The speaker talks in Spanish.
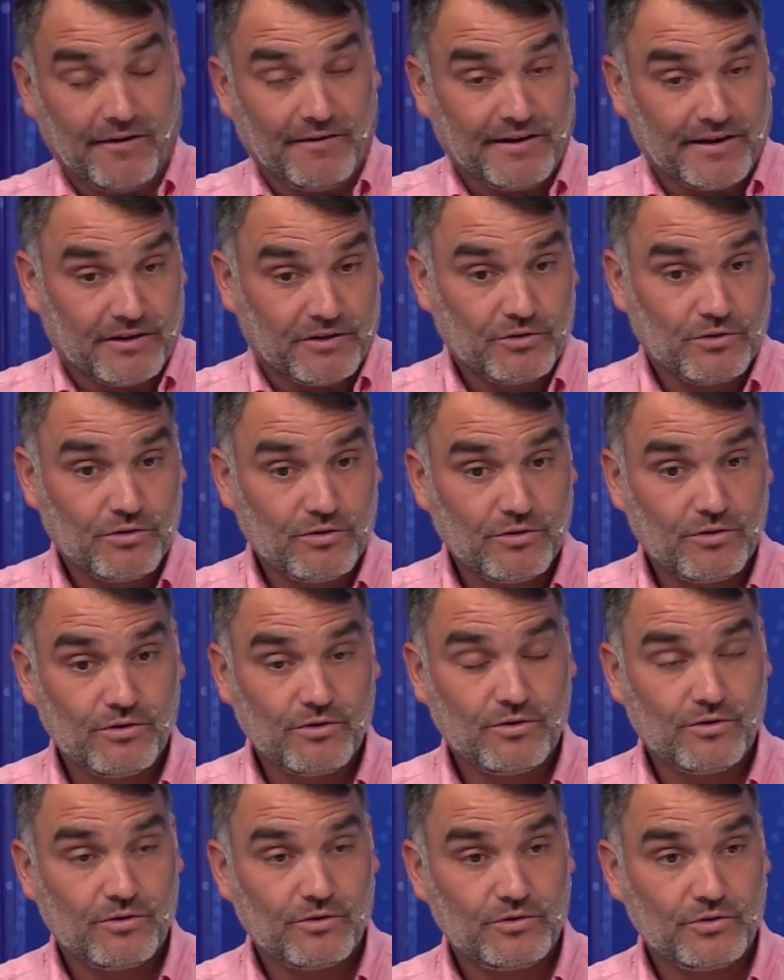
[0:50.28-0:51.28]
ver,
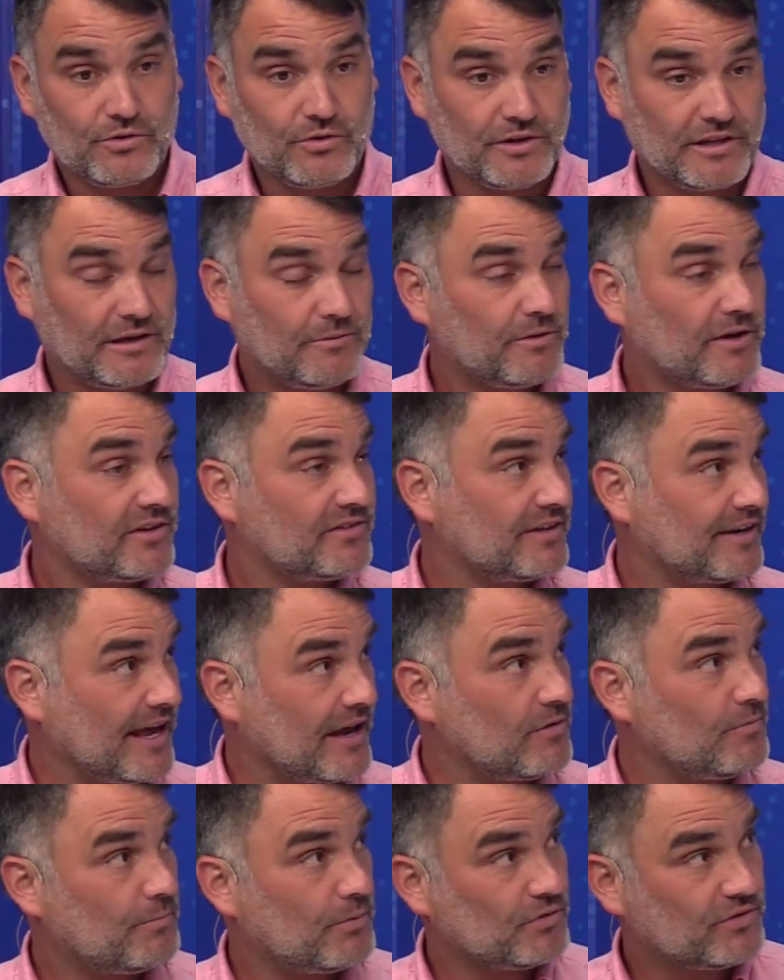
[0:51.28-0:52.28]
yo, yo creo que tenemos que
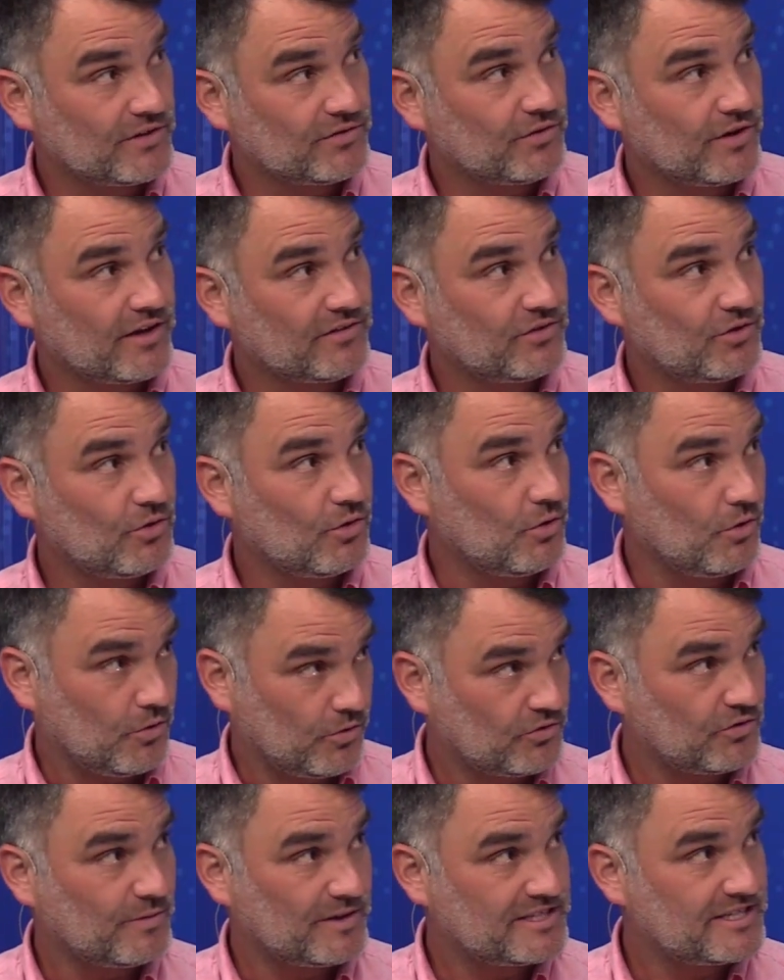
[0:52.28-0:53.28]
cerrar un proceso que ha sido
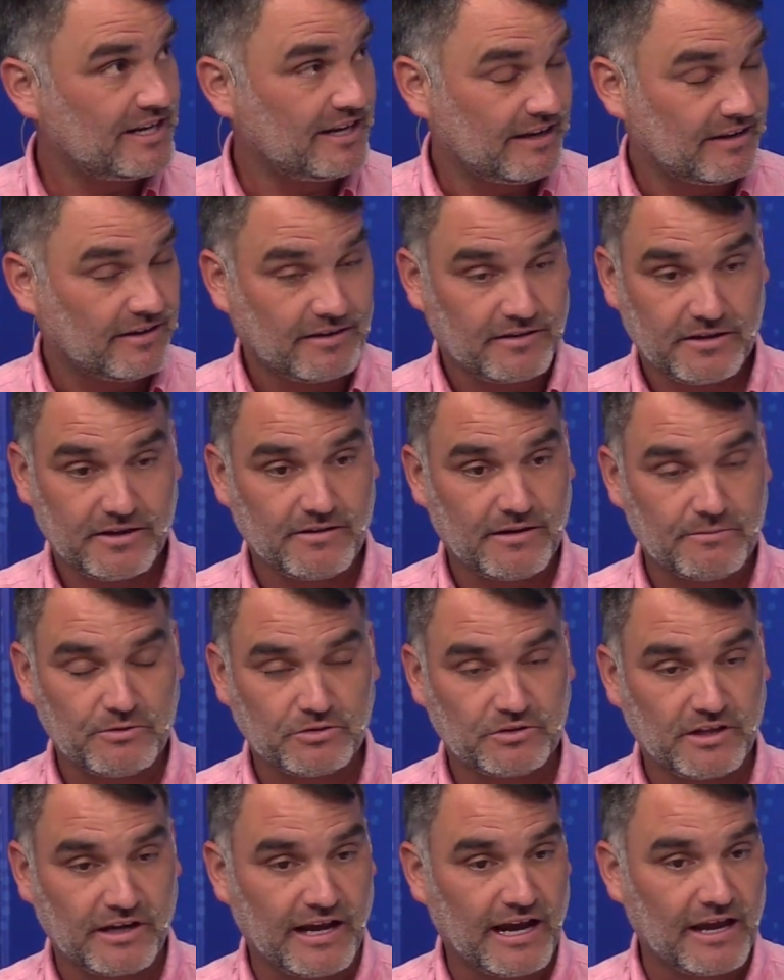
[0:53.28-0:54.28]
doloroso para Chile.
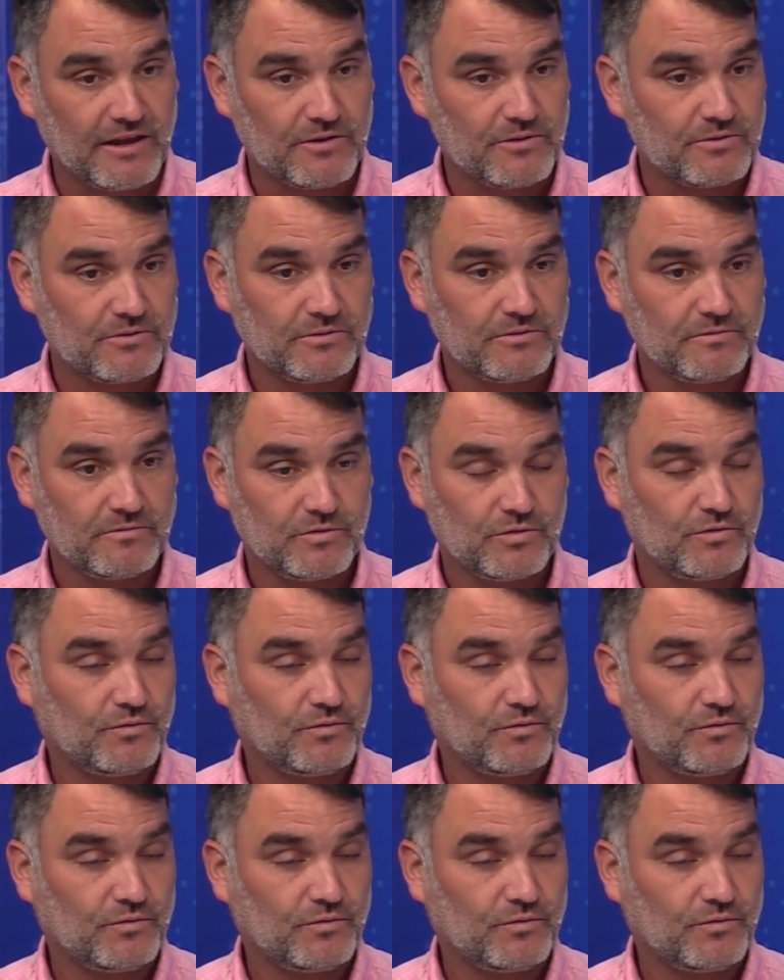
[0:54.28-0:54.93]
Llevamos tres años, yo